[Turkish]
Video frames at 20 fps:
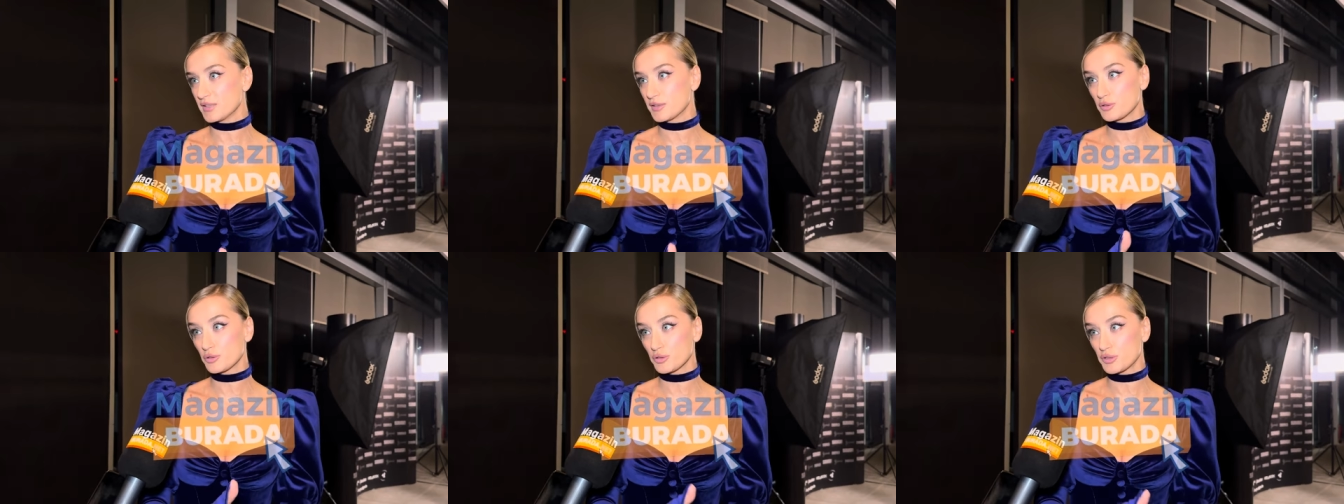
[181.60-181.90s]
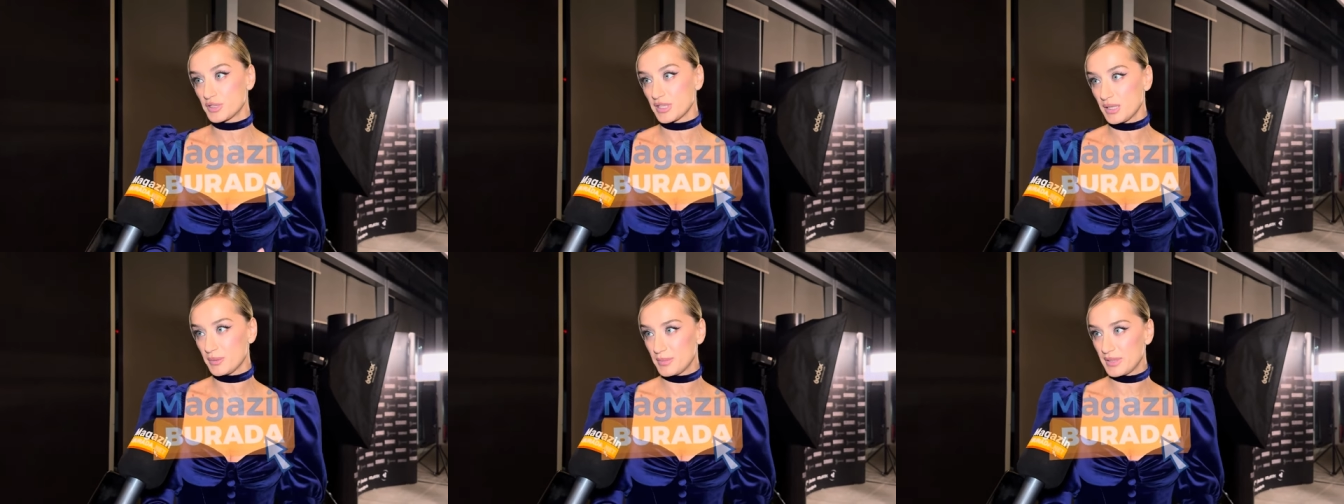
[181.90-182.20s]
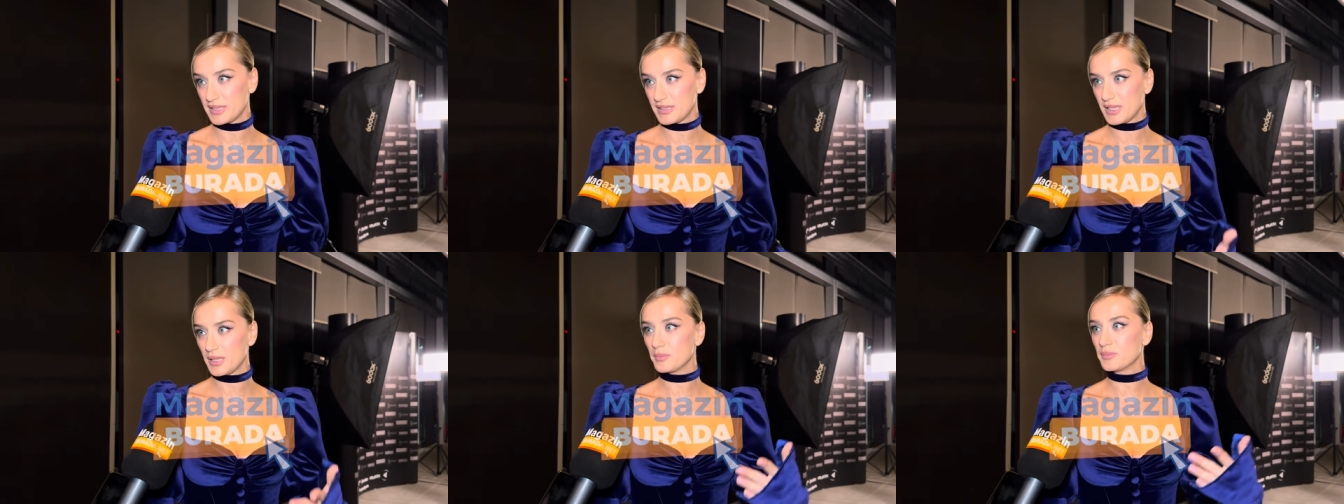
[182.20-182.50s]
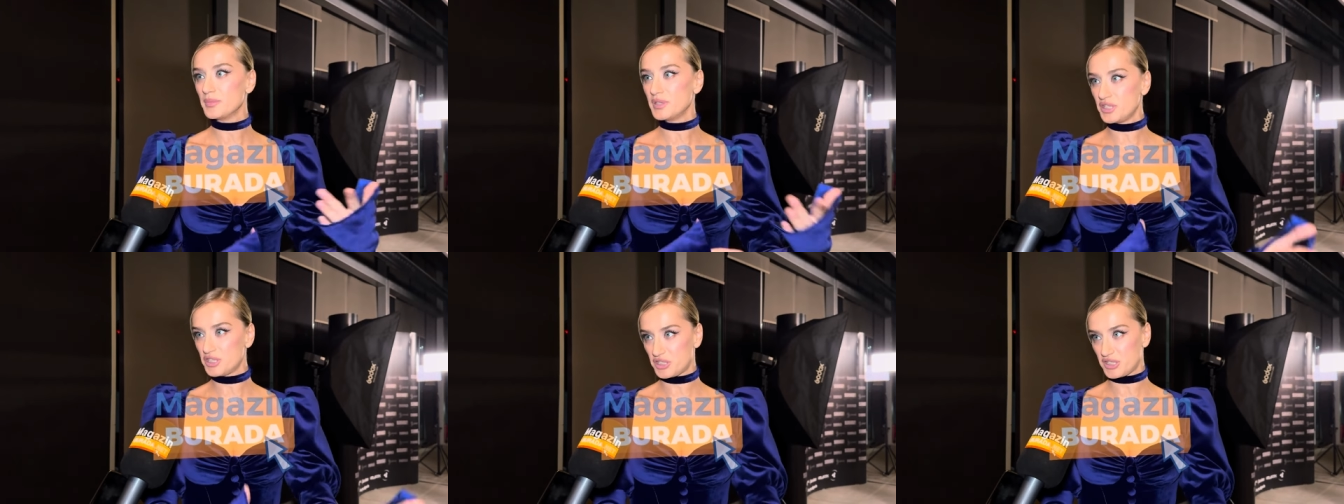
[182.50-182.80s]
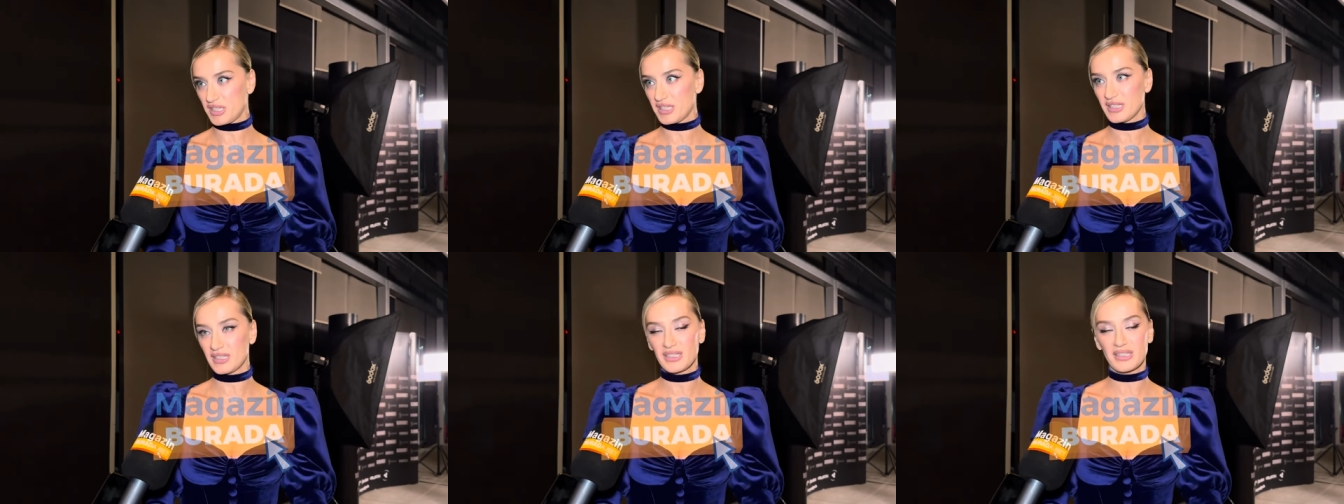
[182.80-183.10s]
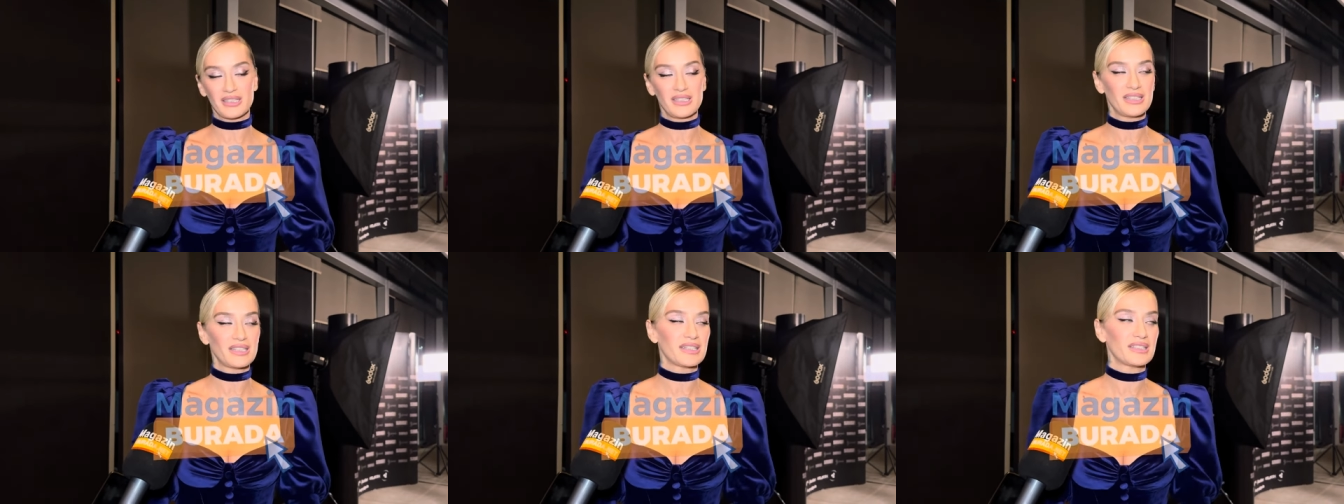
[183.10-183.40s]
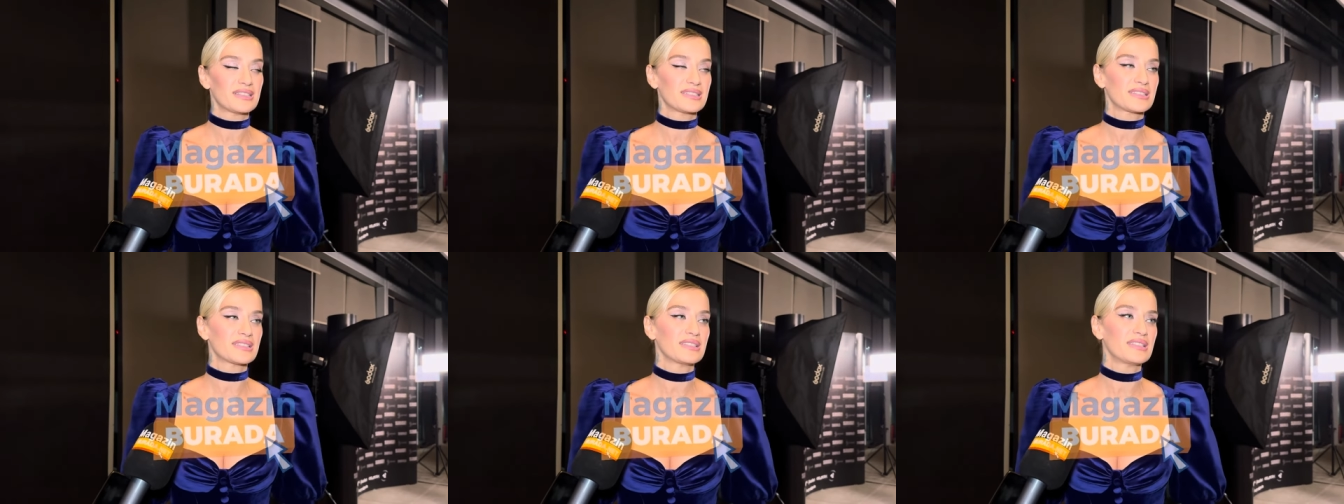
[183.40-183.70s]
sosyal medyam bir işte
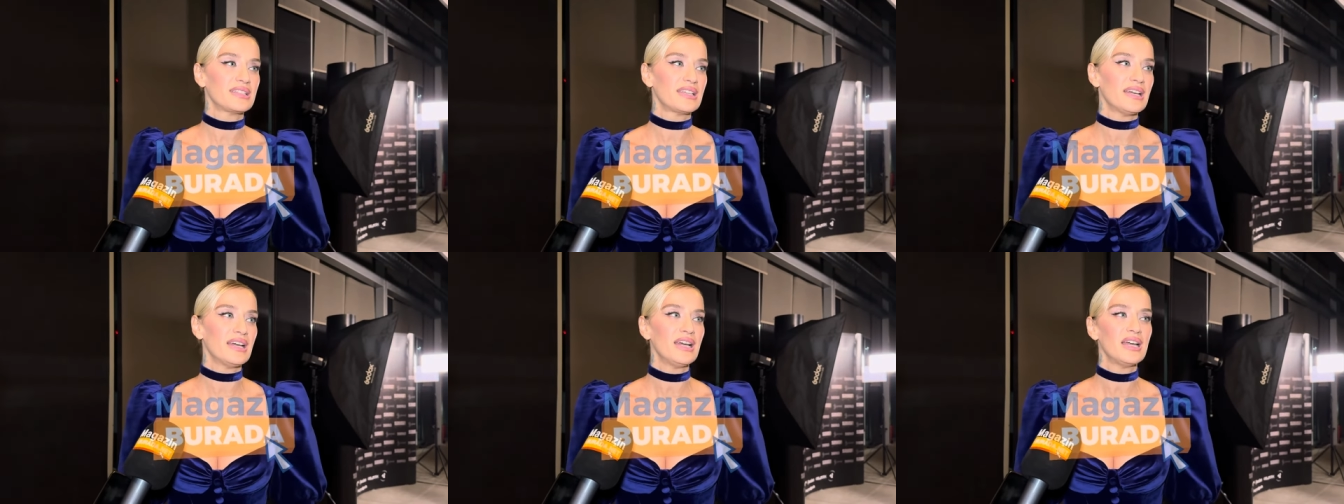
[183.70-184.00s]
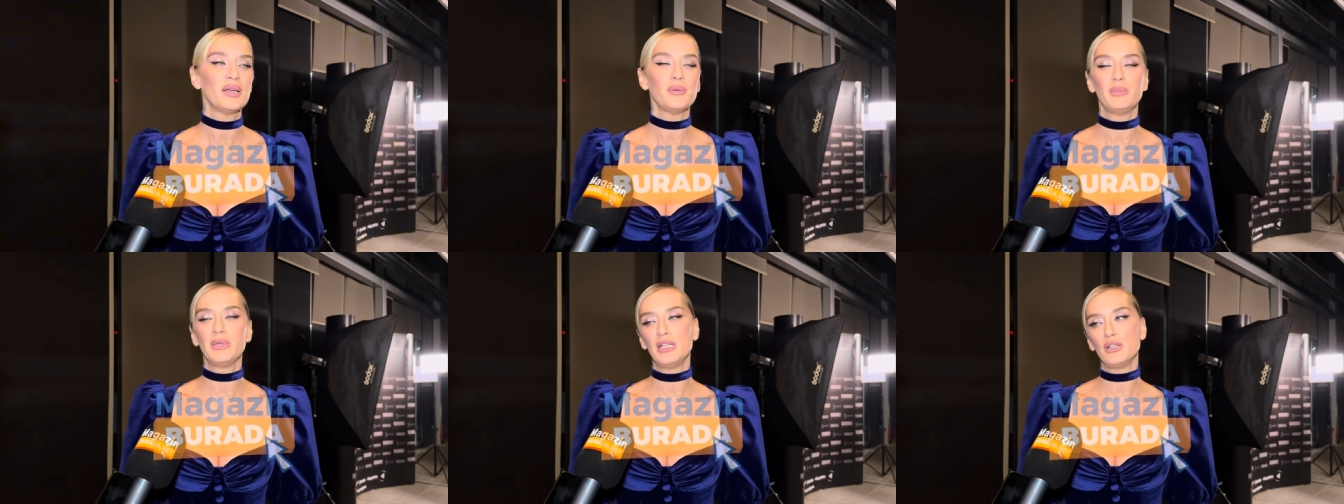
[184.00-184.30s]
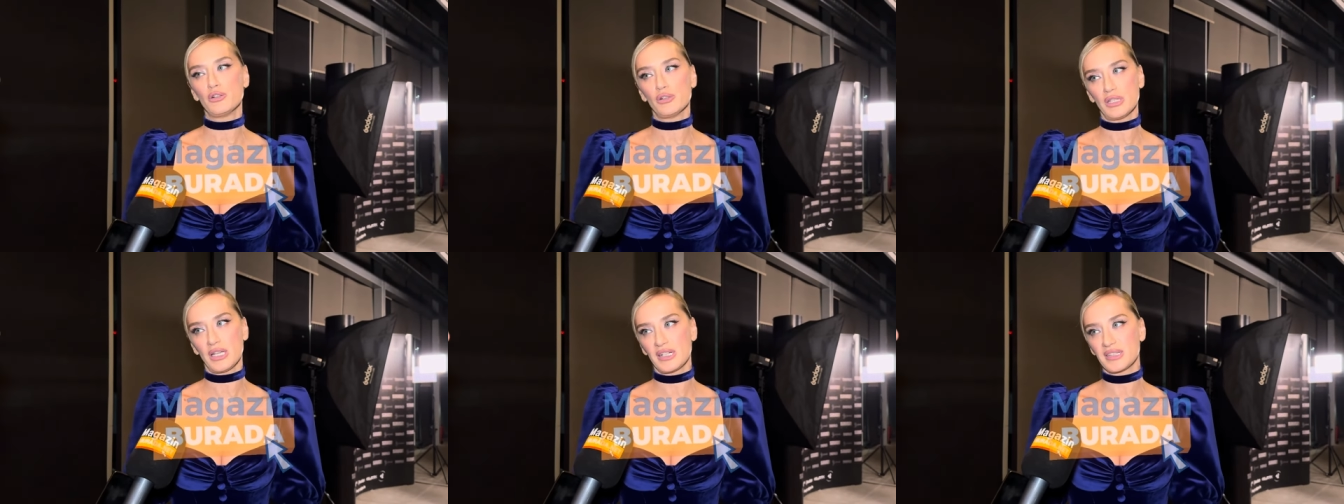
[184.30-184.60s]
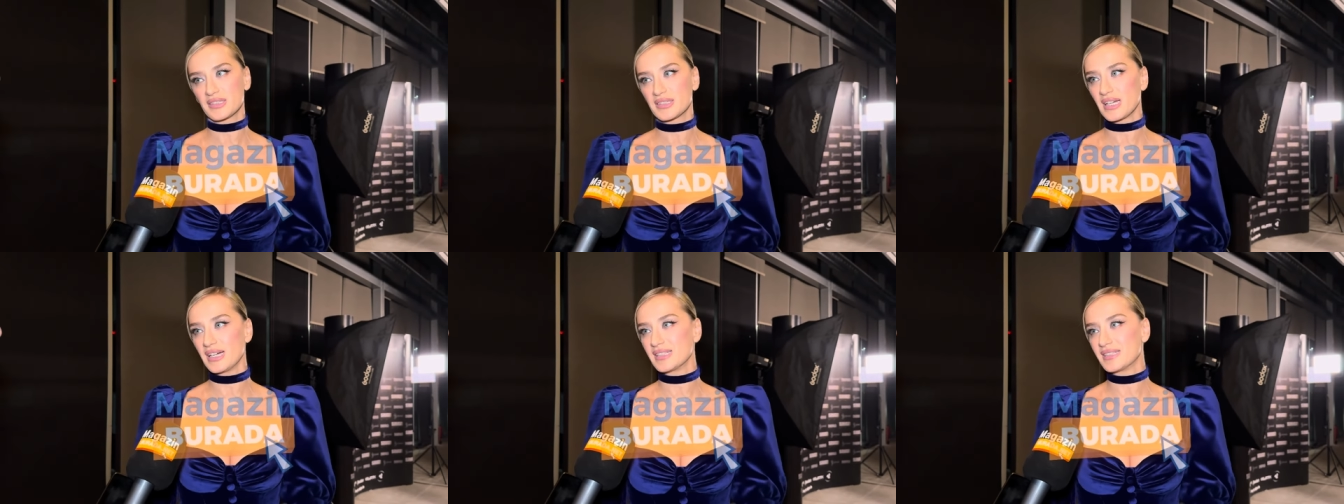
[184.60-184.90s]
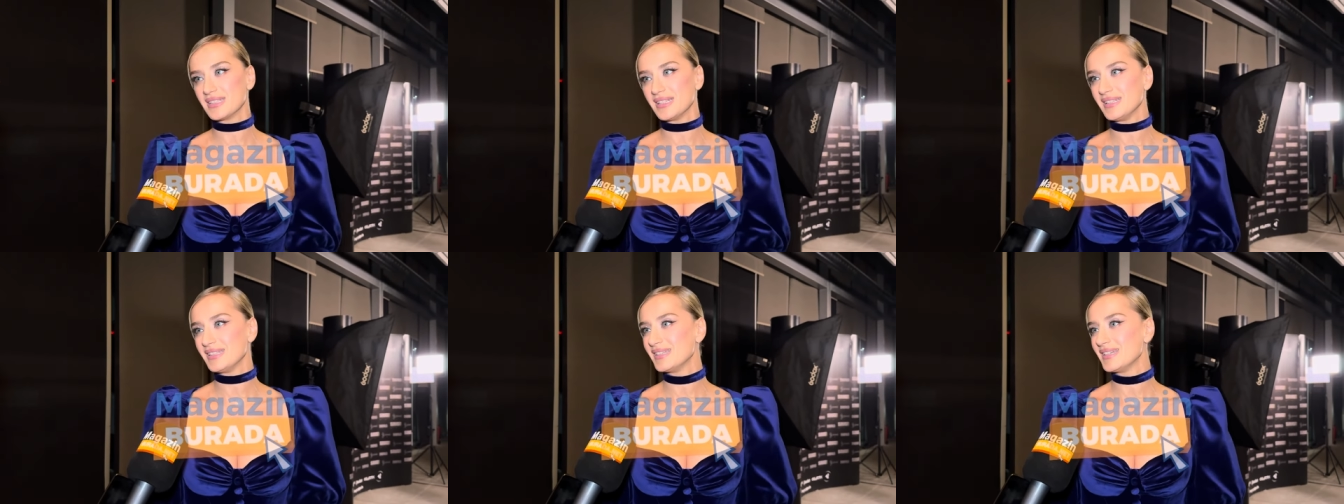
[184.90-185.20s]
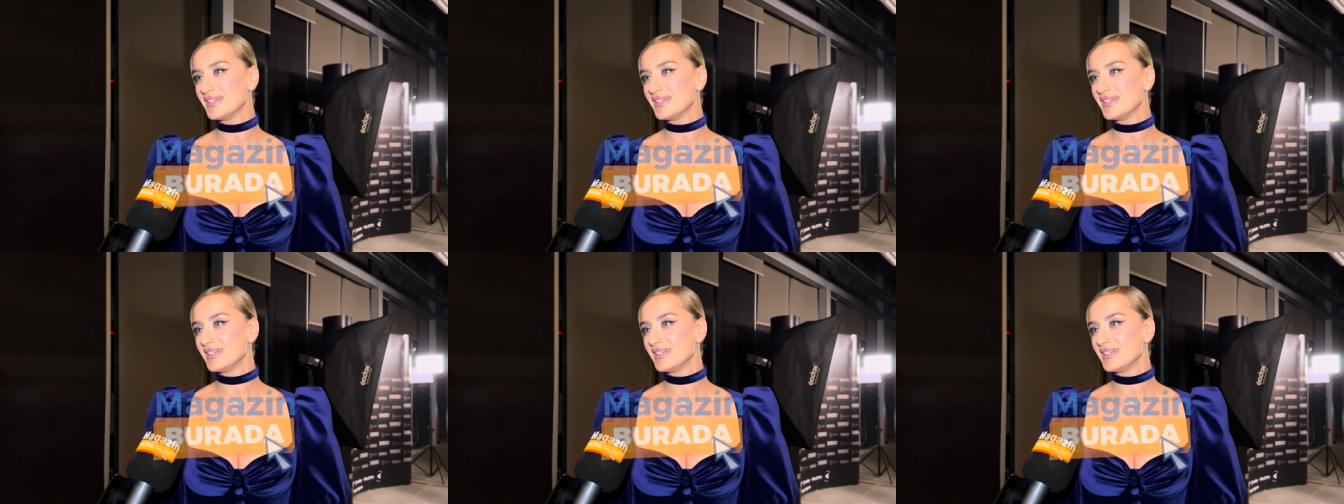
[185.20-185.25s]
yarasın diye. Biliyorlar zaten.